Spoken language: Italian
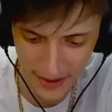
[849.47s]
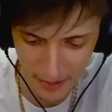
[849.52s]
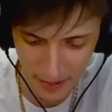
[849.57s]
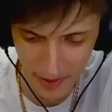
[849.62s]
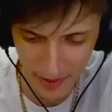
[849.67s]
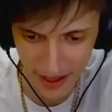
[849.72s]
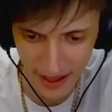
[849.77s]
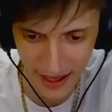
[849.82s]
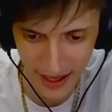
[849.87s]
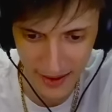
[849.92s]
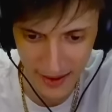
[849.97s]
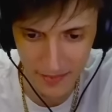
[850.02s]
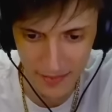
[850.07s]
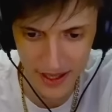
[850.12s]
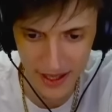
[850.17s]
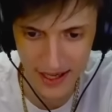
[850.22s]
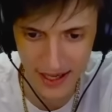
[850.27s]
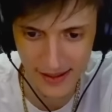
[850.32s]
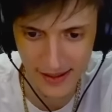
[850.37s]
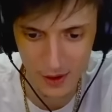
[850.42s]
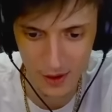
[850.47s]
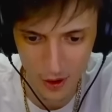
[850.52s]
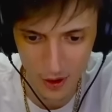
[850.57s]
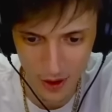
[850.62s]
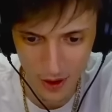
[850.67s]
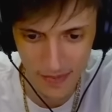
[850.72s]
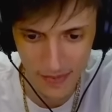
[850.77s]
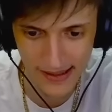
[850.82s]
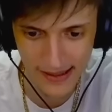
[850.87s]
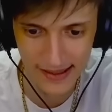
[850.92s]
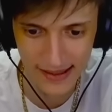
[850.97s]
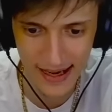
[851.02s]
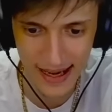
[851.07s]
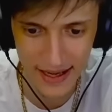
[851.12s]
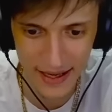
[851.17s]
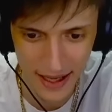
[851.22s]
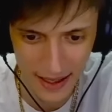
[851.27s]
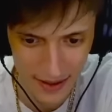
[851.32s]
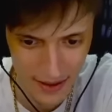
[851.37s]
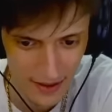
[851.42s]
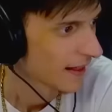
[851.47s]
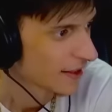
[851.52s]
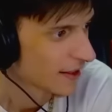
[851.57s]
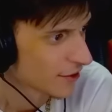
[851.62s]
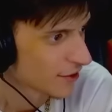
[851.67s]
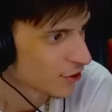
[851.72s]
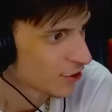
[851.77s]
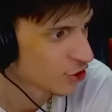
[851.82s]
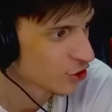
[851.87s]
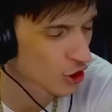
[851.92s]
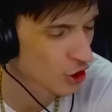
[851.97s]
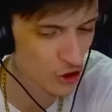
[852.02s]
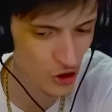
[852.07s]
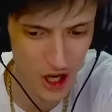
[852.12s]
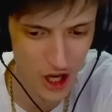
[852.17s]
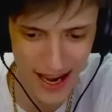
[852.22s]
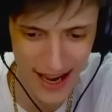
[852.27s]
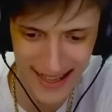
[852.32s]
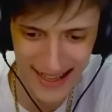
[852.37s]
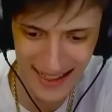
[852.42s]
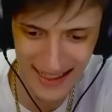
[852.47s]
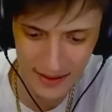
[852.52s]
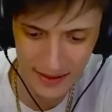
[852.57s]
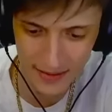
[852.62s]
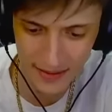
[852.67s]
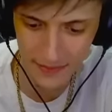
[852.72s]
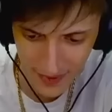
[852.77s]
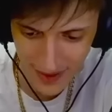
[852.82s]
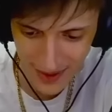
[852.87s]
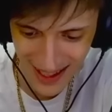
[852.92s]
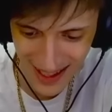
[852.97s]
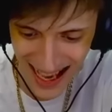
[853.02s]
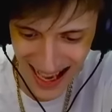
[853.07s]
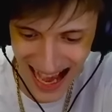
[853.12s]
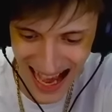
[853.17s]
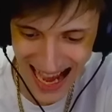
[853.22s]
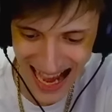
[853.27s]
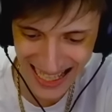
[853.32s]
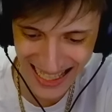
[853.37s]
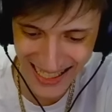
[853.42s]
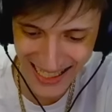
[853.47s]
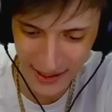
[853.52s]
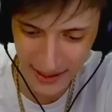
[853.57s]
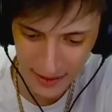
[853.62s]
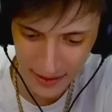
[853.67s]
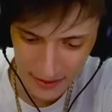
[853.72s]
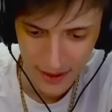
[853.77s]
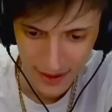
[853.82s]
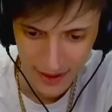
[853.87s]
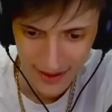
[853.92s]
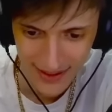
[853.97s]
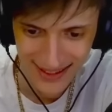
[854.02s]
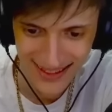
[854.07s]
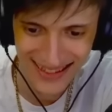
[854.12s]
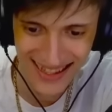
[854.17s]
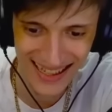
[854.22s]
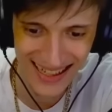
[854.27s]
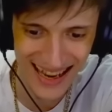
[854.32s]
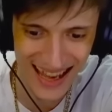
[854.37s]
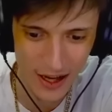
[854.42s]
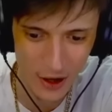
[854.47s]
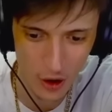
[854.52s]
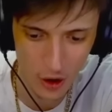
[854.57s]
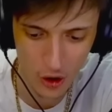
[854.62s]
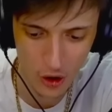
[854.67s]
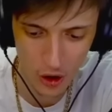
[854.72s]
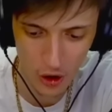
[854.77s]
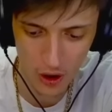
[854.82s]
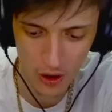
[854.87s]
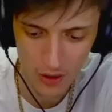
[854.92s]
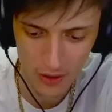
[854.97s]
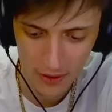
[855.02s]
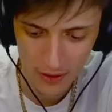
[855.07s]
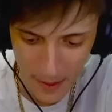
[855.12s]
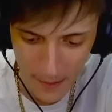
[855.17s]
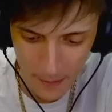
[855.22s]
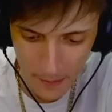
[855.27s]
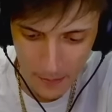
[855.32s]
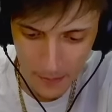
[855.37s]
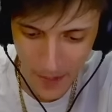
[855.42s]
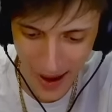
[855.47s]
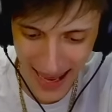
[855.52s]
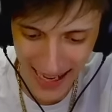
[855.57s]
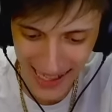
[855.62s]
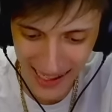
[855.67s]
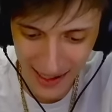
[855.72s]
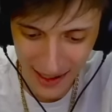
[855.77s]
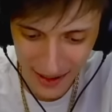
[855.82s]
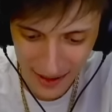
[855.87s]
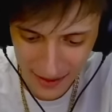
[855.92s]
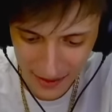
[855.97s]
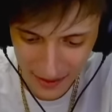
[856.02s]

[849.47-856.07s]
prima che me ne esco con roba strana. John Giant, Hack, Dragon Claw, Pell.